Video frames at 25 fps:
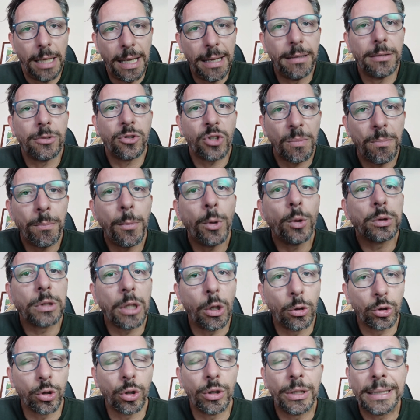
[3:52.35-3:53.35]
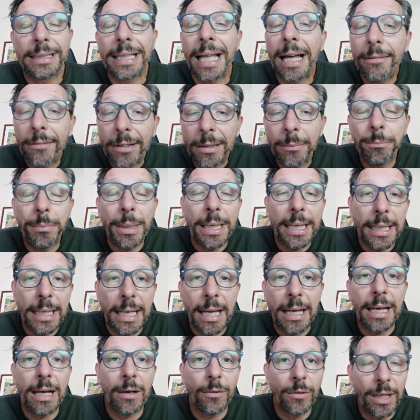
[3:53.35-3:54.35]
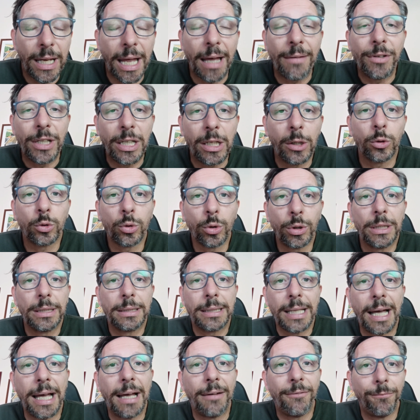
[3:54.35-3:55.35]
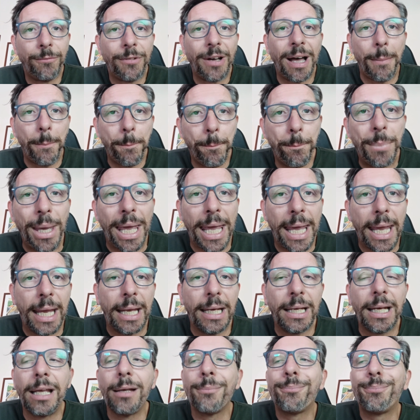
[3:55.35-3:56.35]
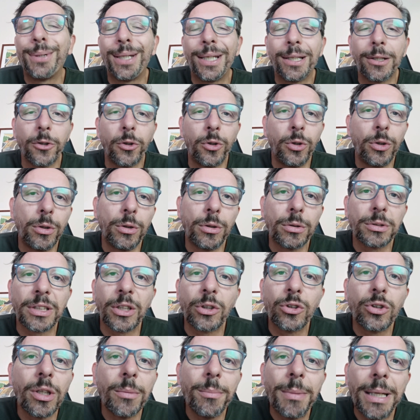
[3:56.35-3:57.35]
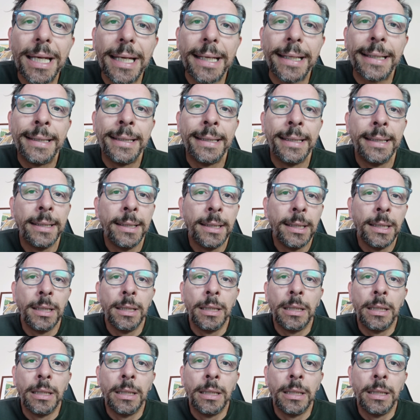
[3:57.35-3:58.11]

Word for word: Eh, c'è molta autorità, va bene, avere autorità va bene, però secondo me...